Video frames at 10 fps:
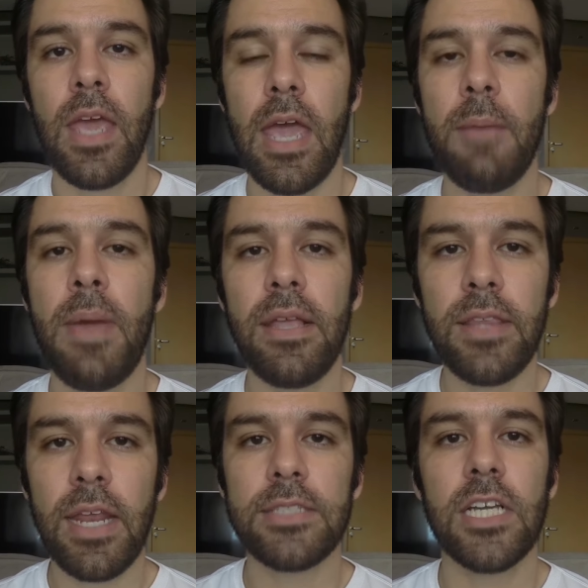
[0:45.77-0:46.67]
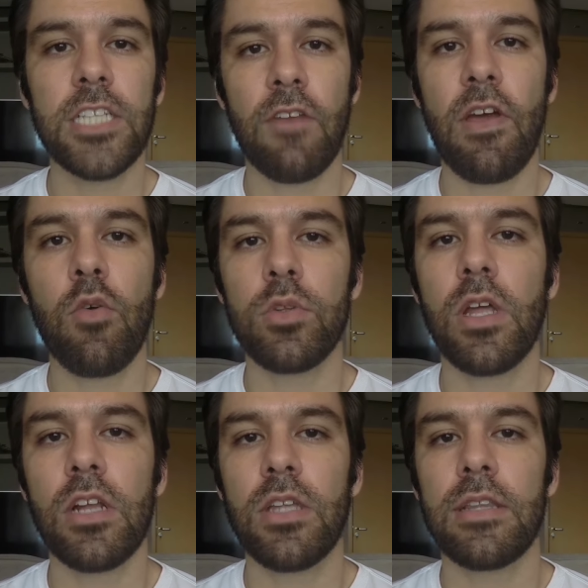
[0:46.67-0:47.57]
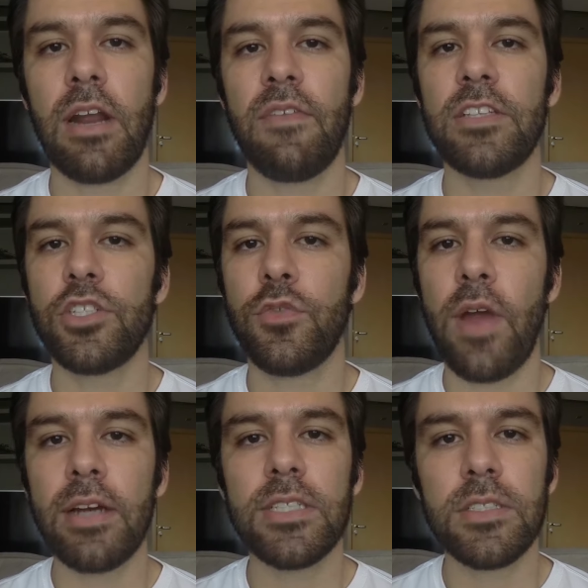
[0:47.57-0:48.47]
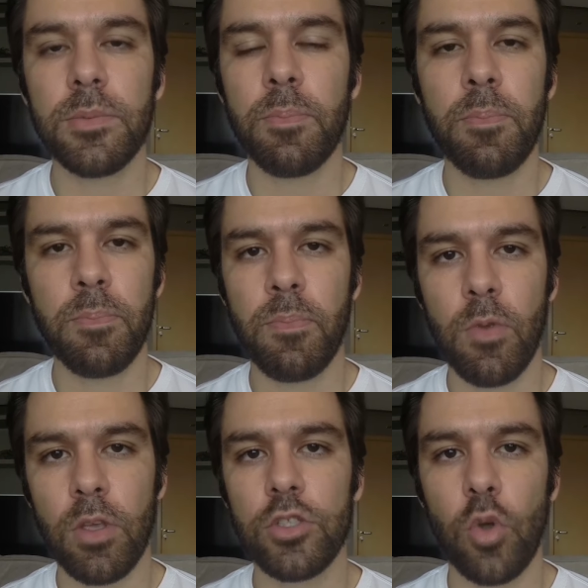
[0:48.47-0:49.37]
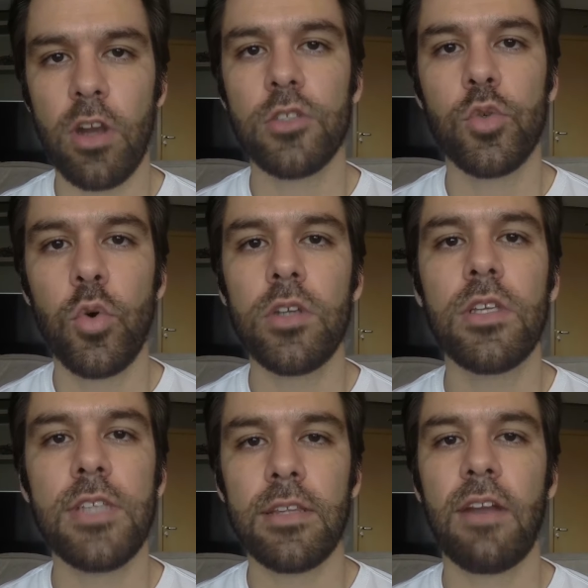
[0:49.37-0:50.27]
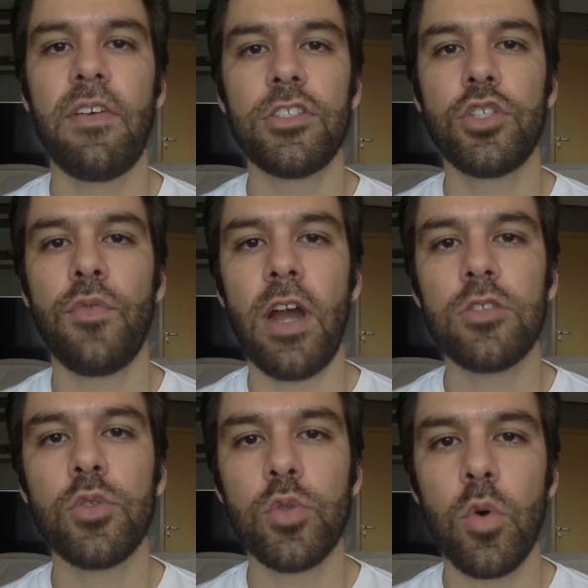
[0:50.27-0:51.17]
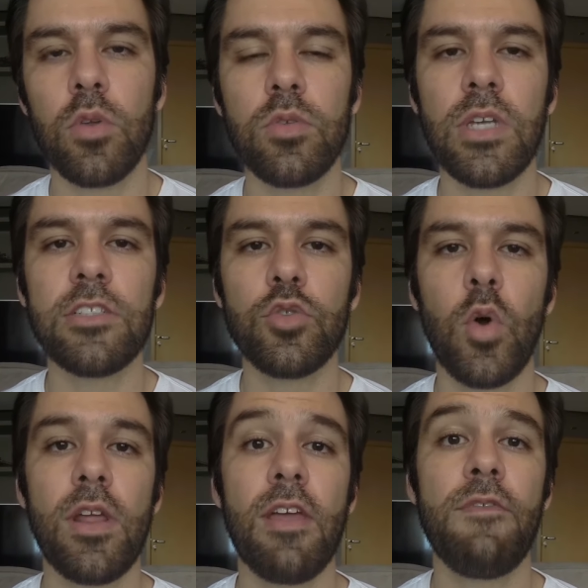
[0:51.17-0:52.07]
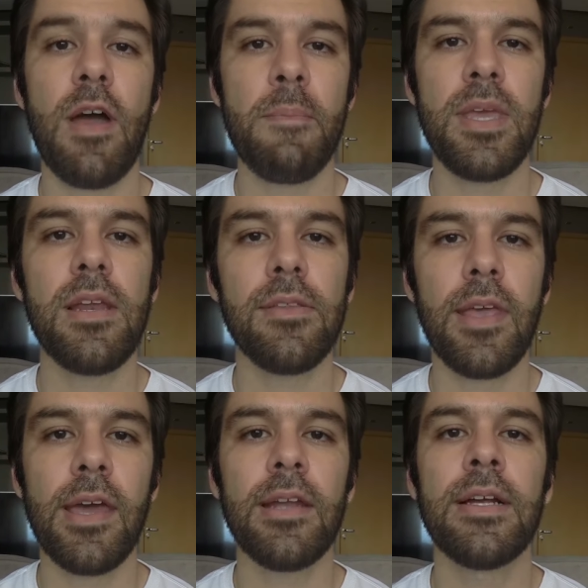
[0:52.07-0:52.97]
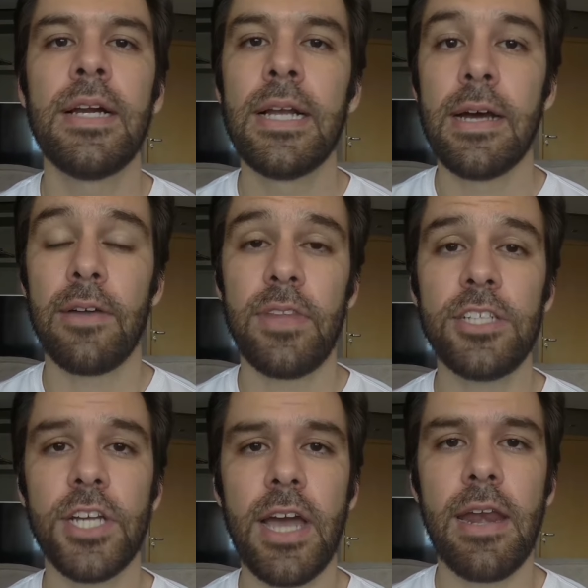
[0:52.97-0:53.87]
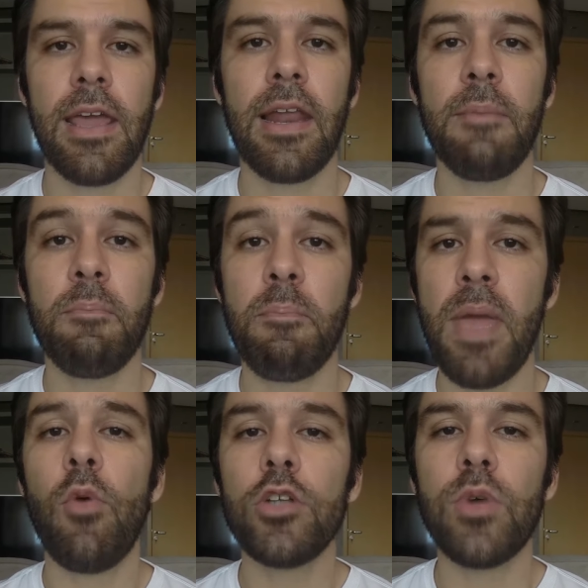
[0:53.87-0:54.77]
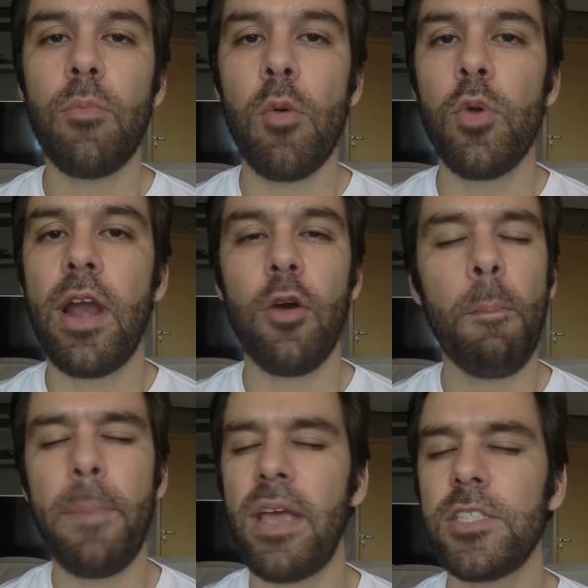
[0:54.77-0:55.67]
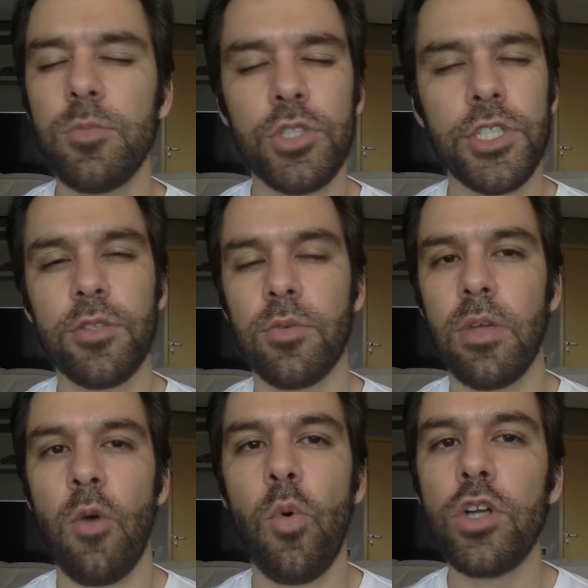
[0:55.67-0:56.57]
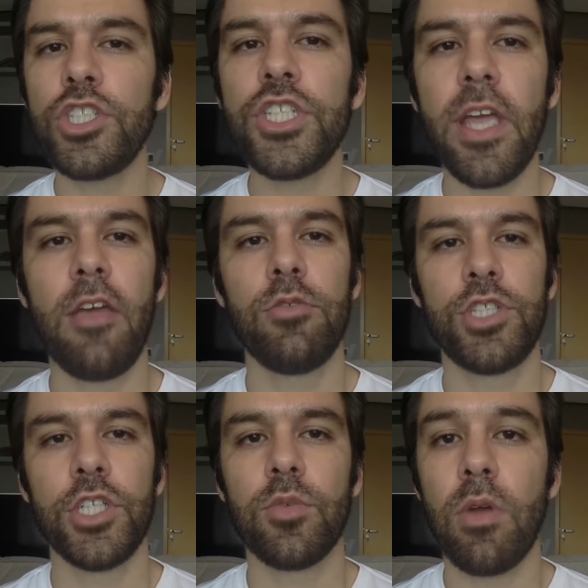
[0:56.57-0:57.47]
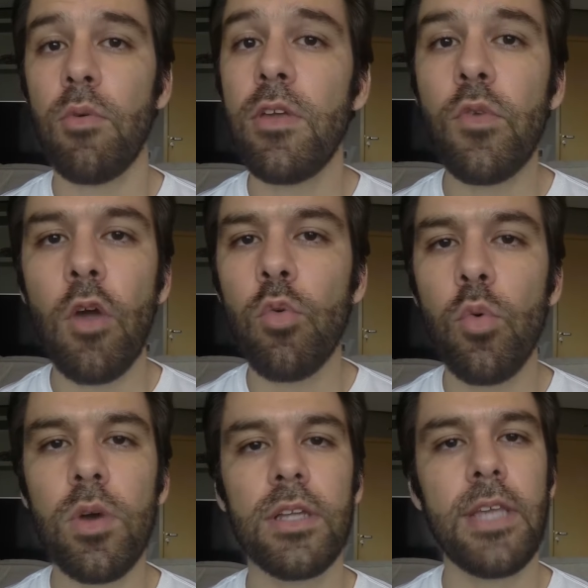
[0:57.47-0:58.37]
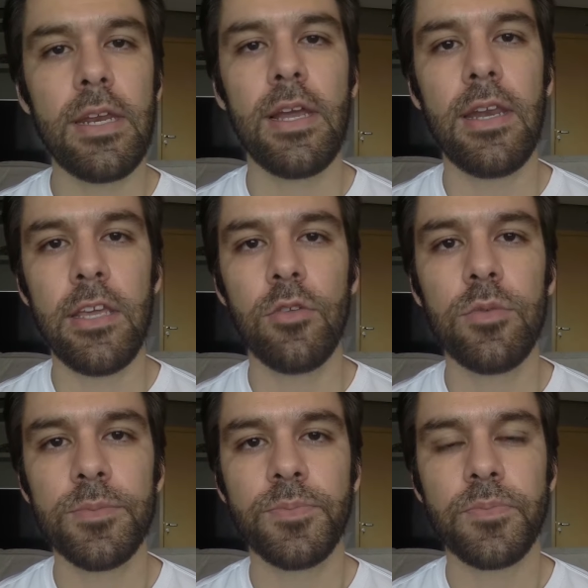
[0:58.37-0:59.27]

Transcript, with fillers: É bem interessante, ela vai contando através de diversas histórias curtas, né, através de diversos contos, a história da família dela, até chegar nela. O Amor de uma Boa Mulher é um péssimo título. Eu odiei o título. É um livro que eu nunca teria lido